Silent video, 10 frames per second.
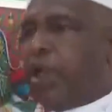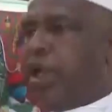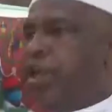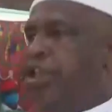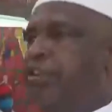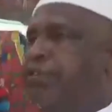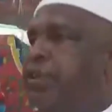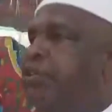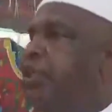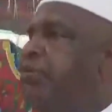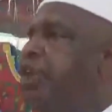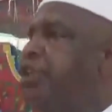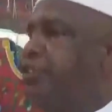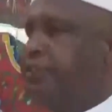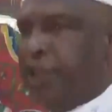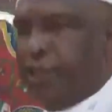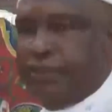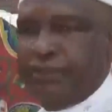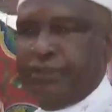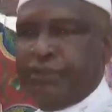الشفت مثل ما شفت
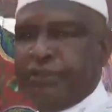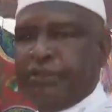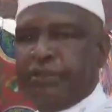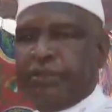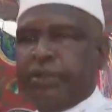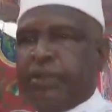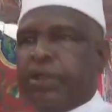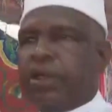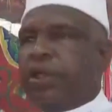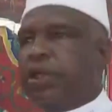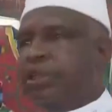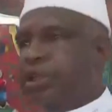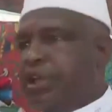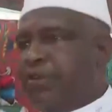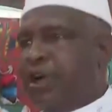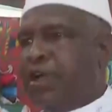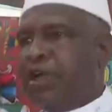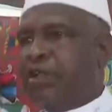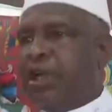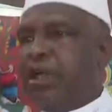انت طبعا
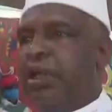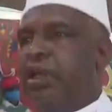ده الا